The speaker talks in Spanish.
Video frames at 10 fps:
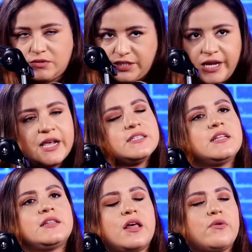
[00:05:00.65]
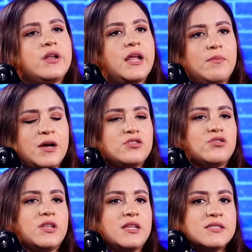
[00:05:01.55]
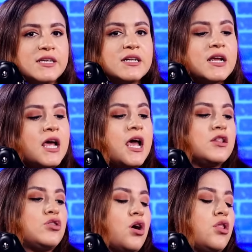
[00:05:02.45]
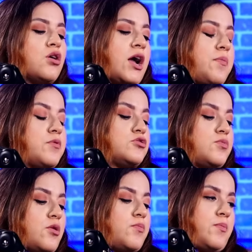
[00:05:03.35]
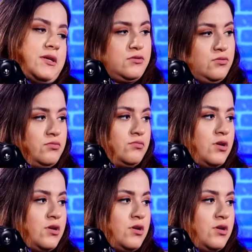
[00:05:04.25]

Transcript: sigue sentado en el macho de decir, todo cae por su propio peso.